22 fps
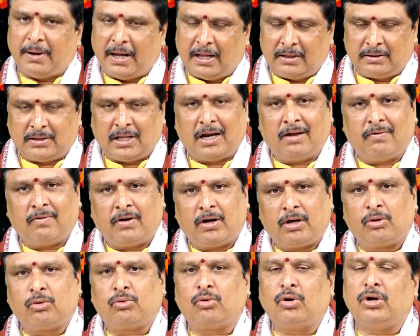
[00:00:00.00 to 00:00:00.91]
ప్రాంతాల
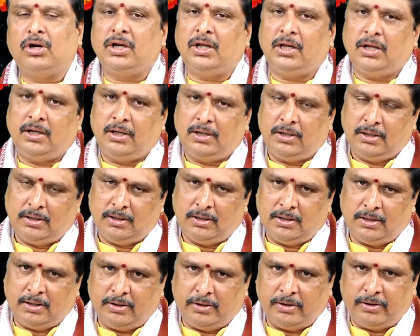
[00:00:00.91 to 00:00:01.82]
వారు కొన్ని
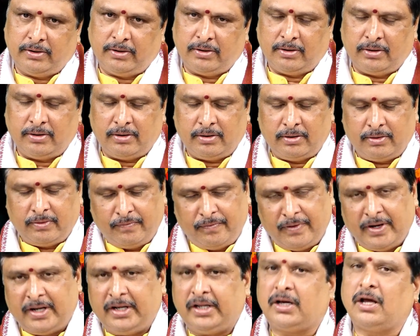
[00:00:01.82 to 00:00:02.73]

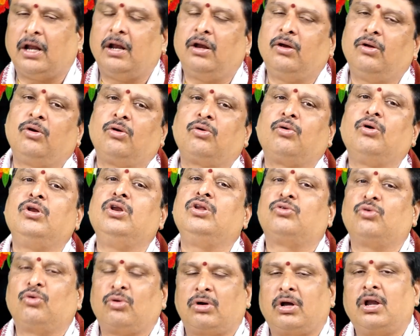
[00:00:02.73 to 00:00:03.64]
వేదికల్లో కొన్ని
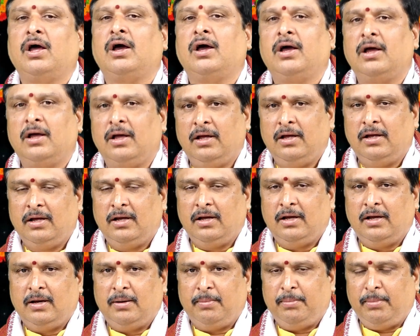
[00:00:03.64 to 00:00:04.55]
చోట్ల
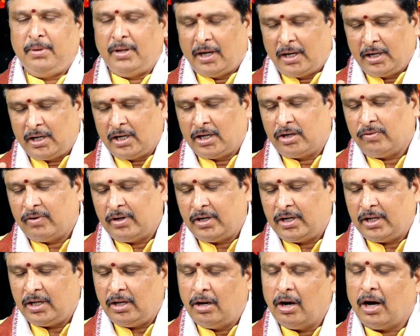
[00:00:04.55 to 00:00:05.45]
మీరు
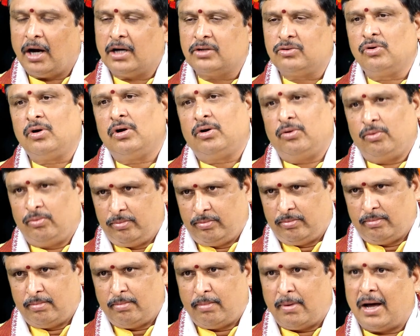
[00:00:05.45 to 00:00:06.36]
అడిగినటువంటి గాజులను
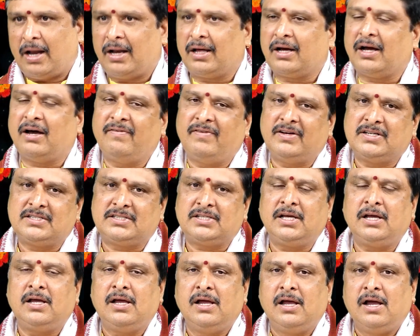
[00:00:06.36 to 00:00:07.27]
మాలగా వేసి
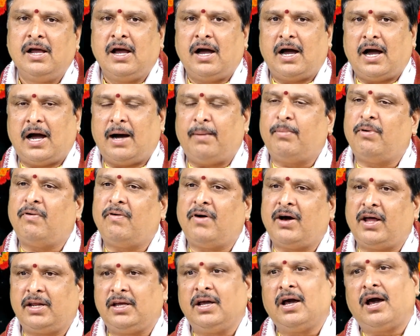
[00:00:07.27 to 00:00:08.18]

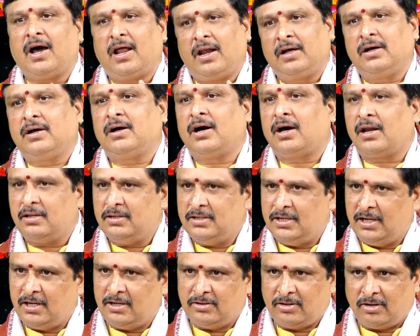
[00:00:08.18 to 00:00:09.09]
అమ్మవారికి అలంకారం చేయడం